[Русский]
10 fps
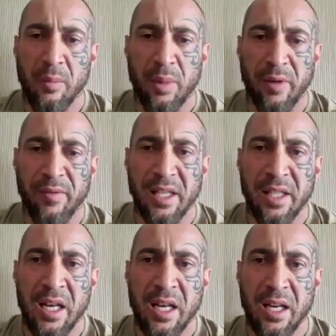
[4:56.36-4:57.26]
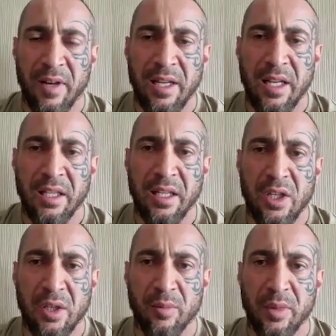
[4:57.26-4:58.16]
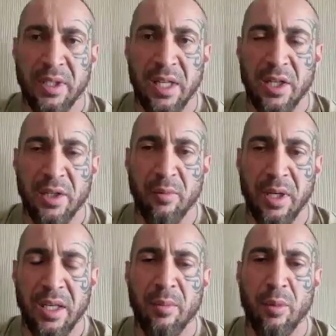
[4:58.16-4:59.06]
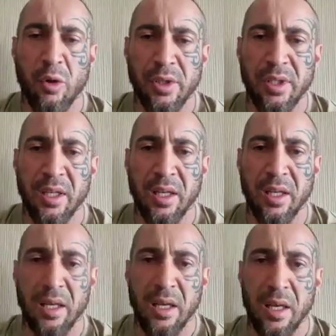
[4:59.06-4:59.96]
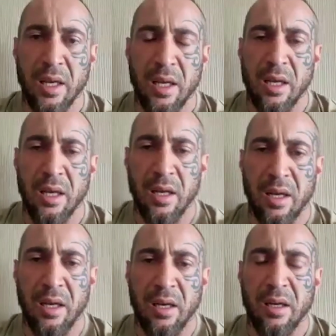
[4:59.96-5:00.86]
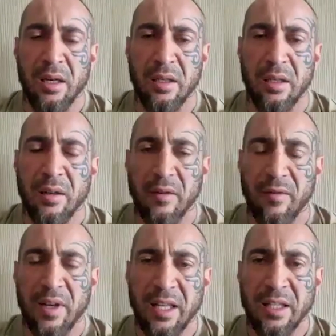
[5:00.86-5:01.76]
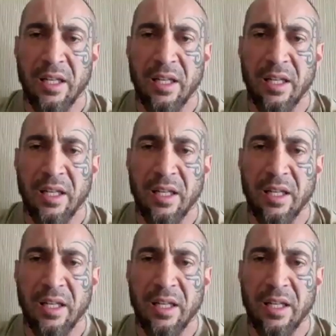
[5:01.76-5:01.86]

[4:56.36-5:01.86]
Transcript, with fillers: профессиональные военные, чем, скажем, не просто э, военных,